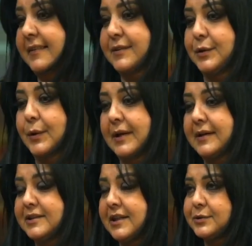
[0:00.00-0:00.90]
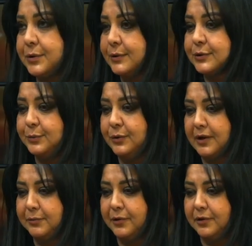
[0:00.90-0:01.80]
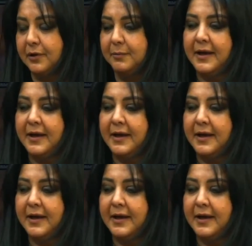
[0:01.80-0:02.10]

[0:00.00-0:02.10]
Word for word: Evet. Söylenecek söz bulamıyorum.